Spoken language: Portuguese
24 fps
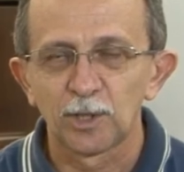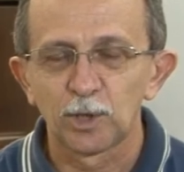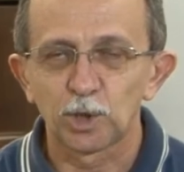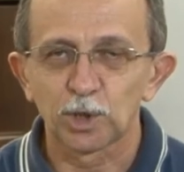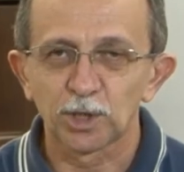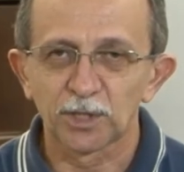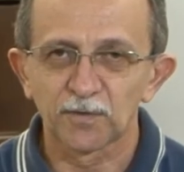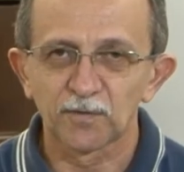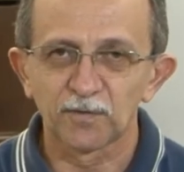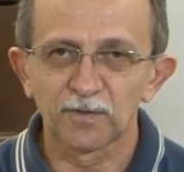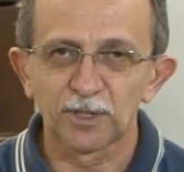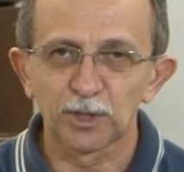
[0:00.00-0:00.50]
E
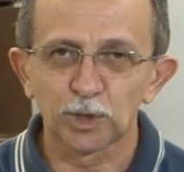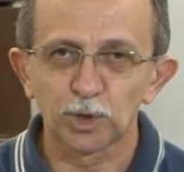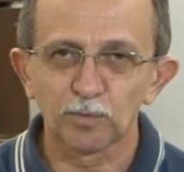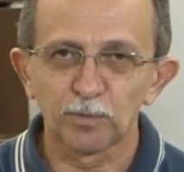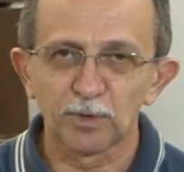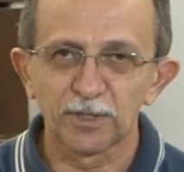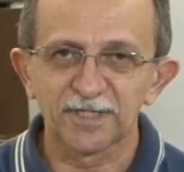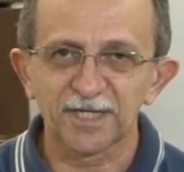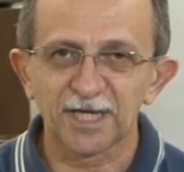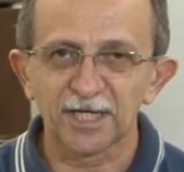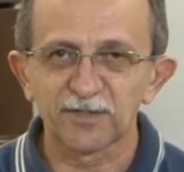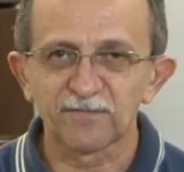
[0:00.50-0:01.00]
Jesus disse:
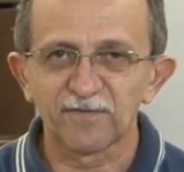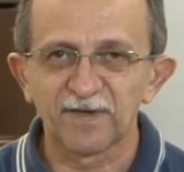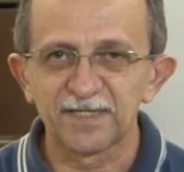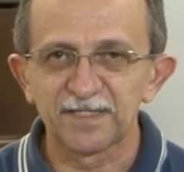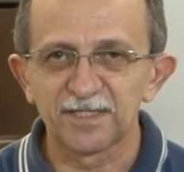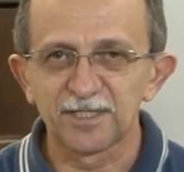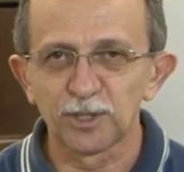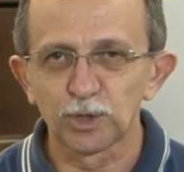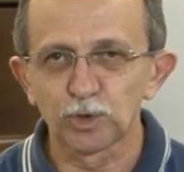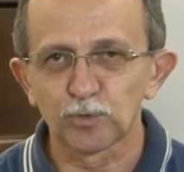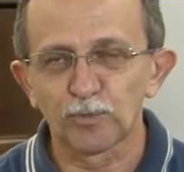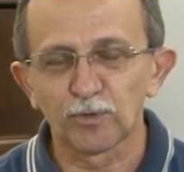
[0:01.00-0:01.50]
Moisés
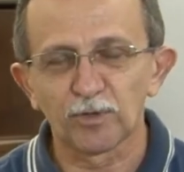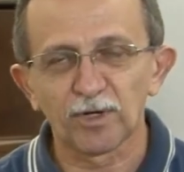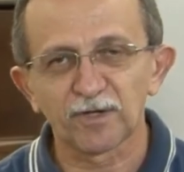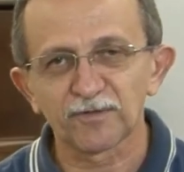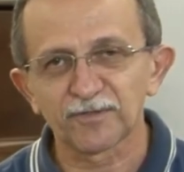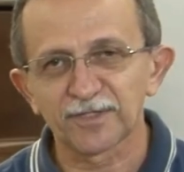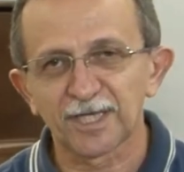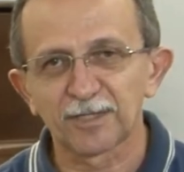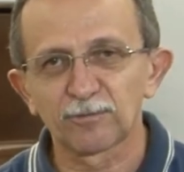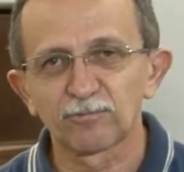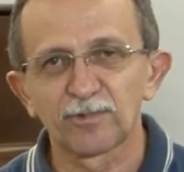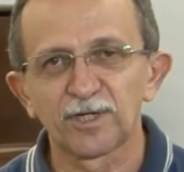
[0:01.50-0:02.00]
fez isso por
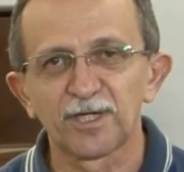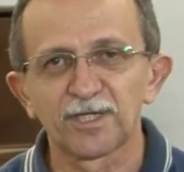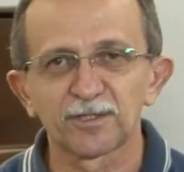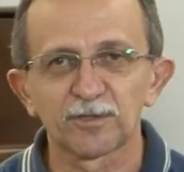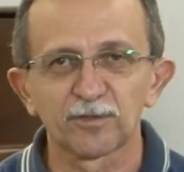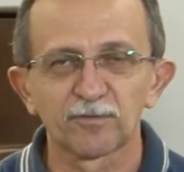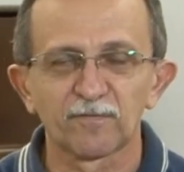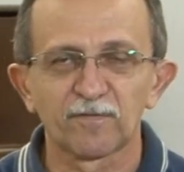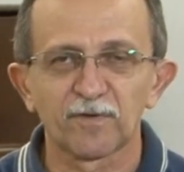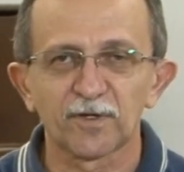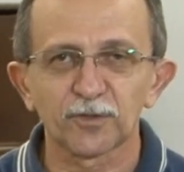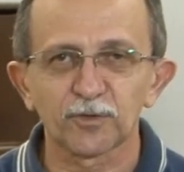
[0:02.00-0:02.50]
causa da
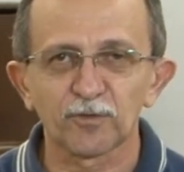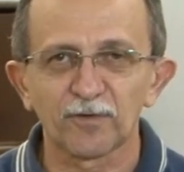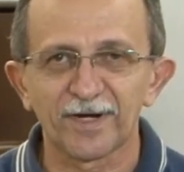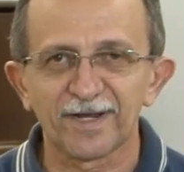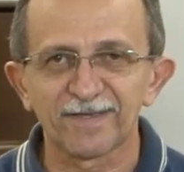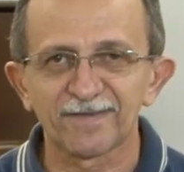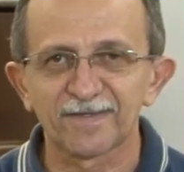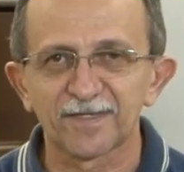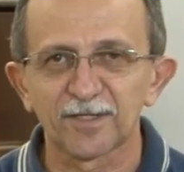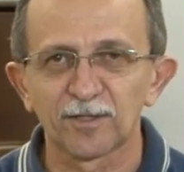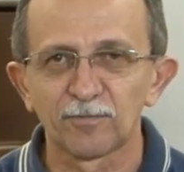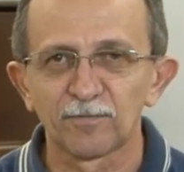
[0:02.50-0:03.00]
dureza do vosso
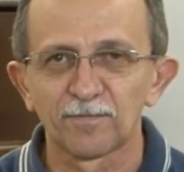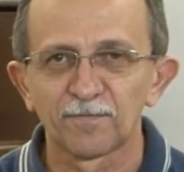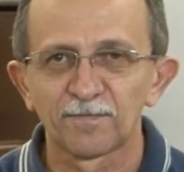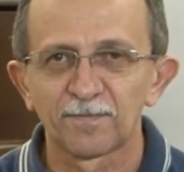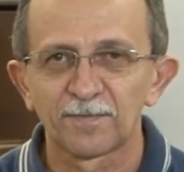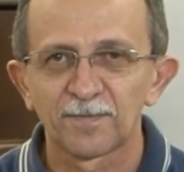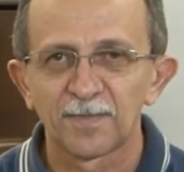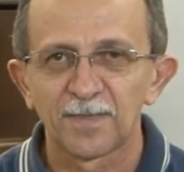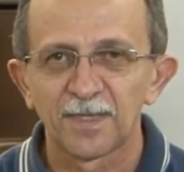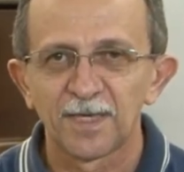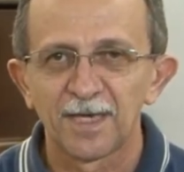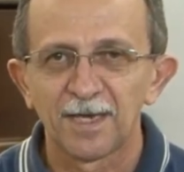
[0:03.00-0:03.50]
coração.
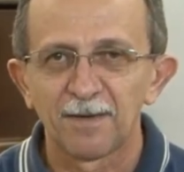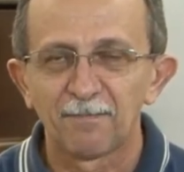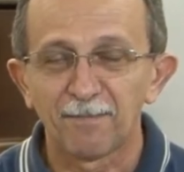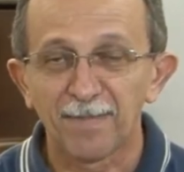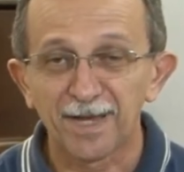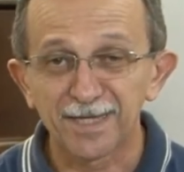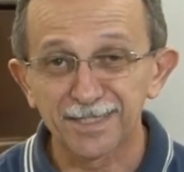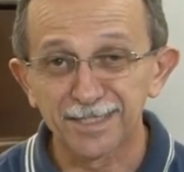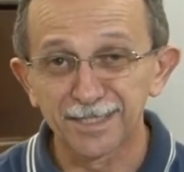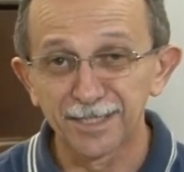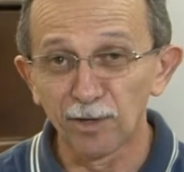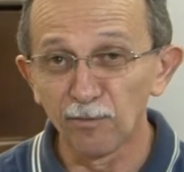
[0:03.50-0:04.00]

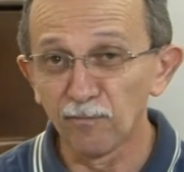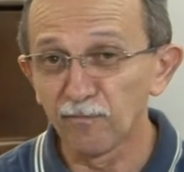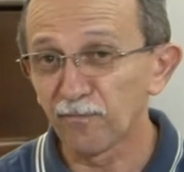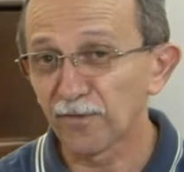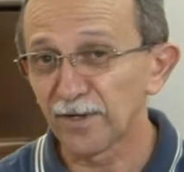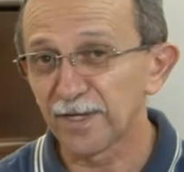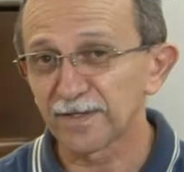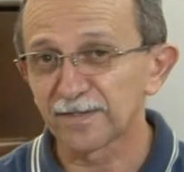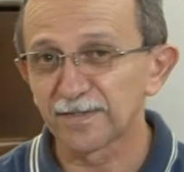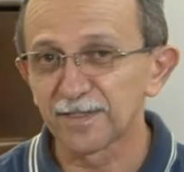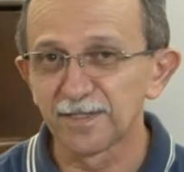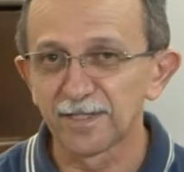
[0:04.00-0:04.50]
Mas não
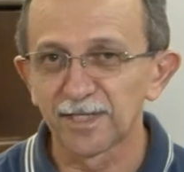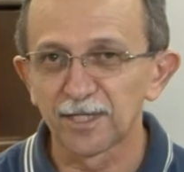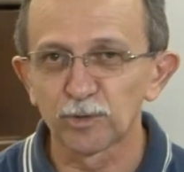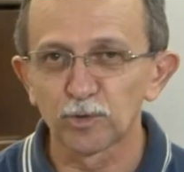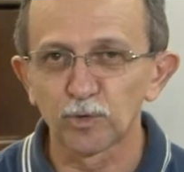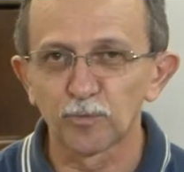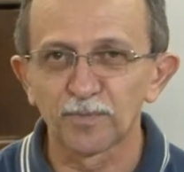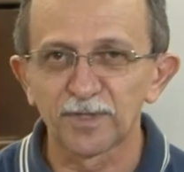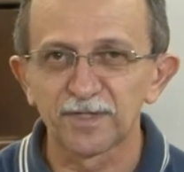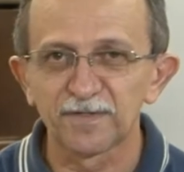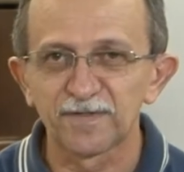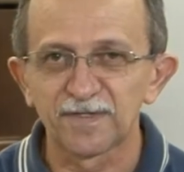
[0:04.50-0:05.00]
foi assim
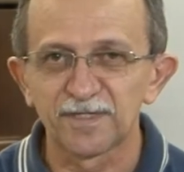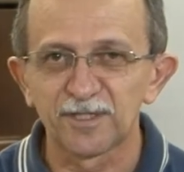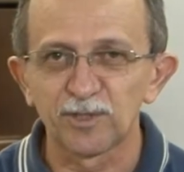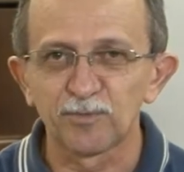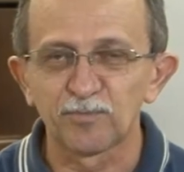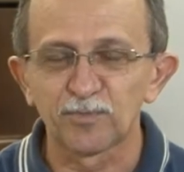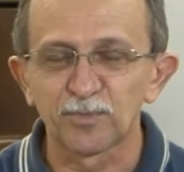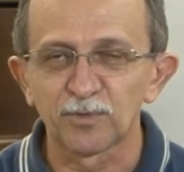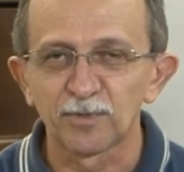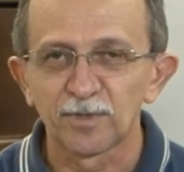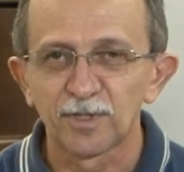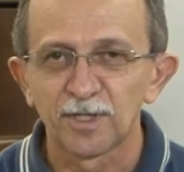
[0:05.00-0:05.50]
desde o
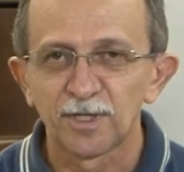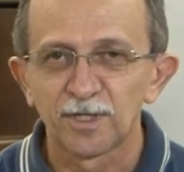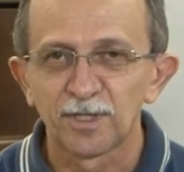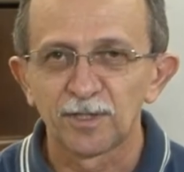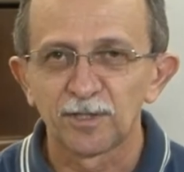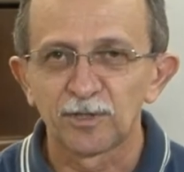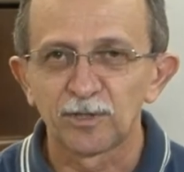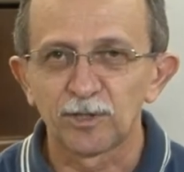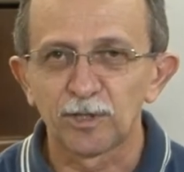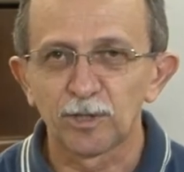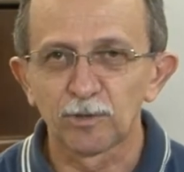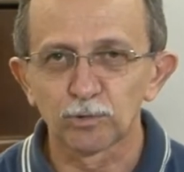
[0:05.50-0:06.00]
princípio.
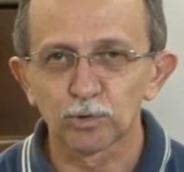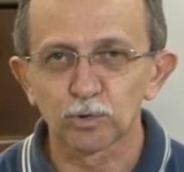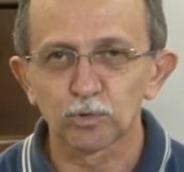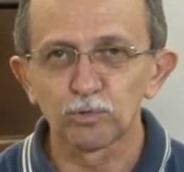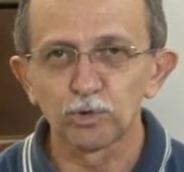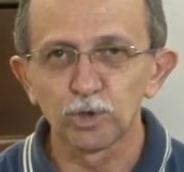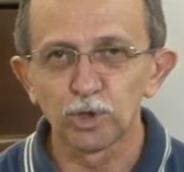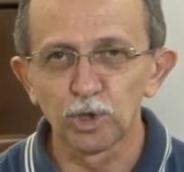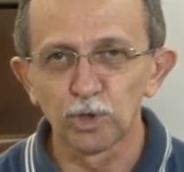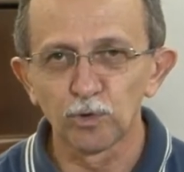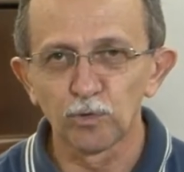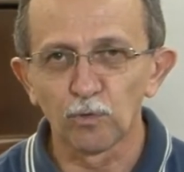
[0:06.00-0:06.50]
Deus
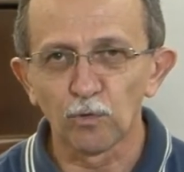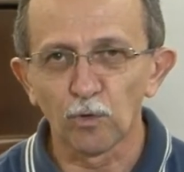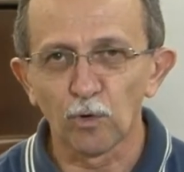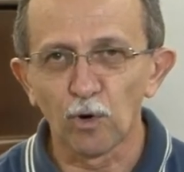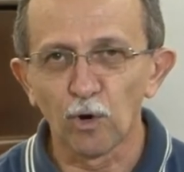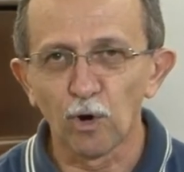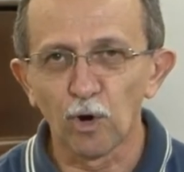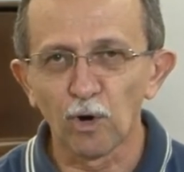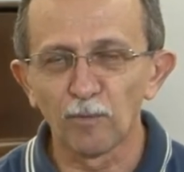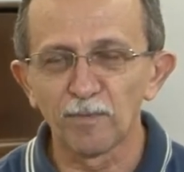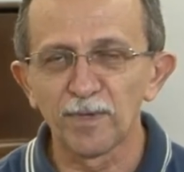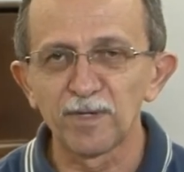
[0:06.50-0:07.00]
uniu
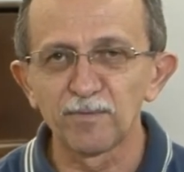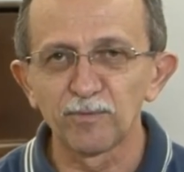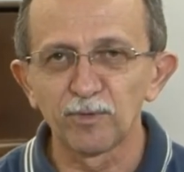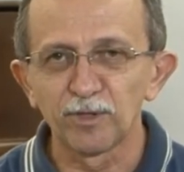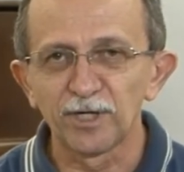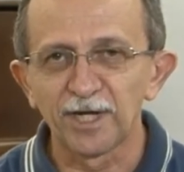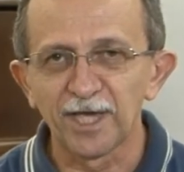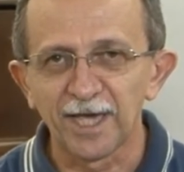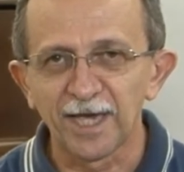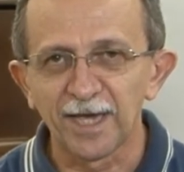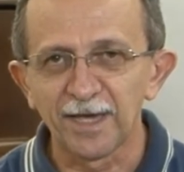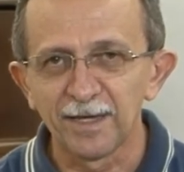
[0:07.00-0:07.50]
homem e
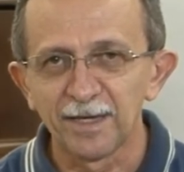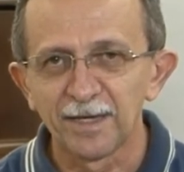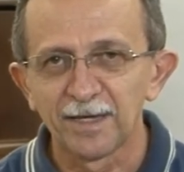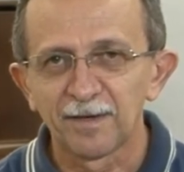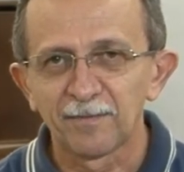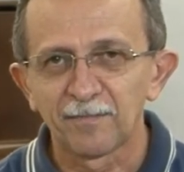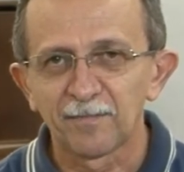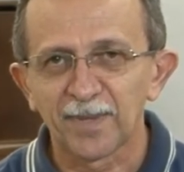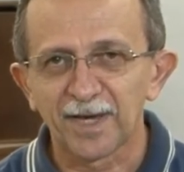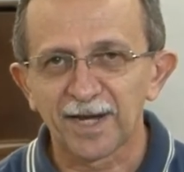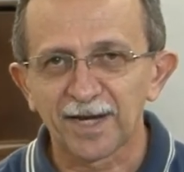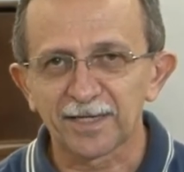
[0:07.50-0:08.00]

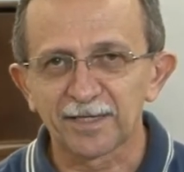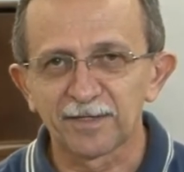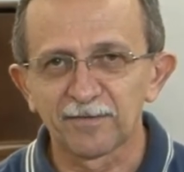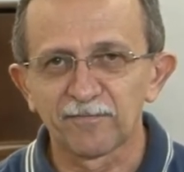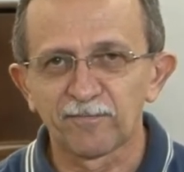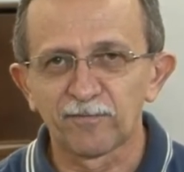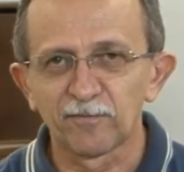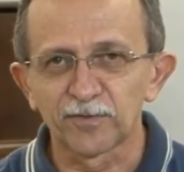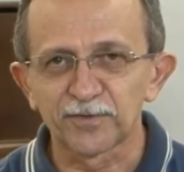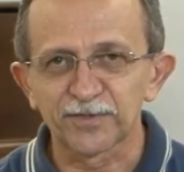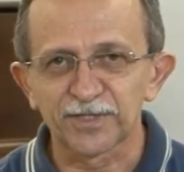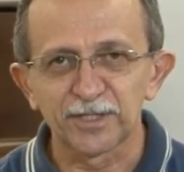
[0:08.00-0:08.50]
mulher para que
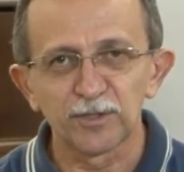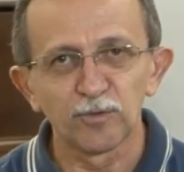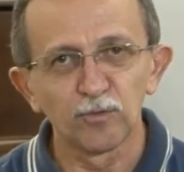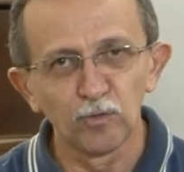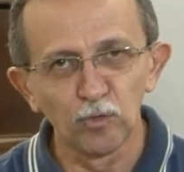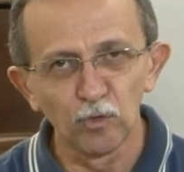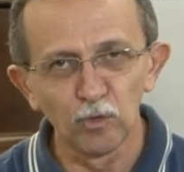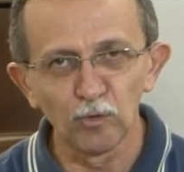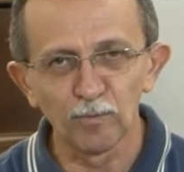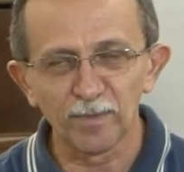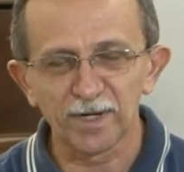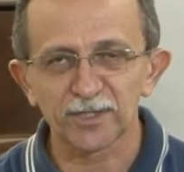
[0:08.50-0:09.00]
fossem
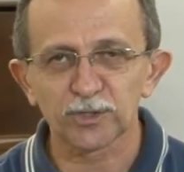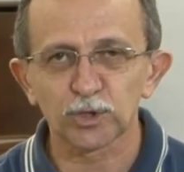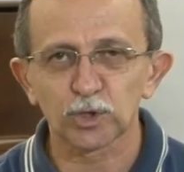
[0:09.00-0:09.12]
uma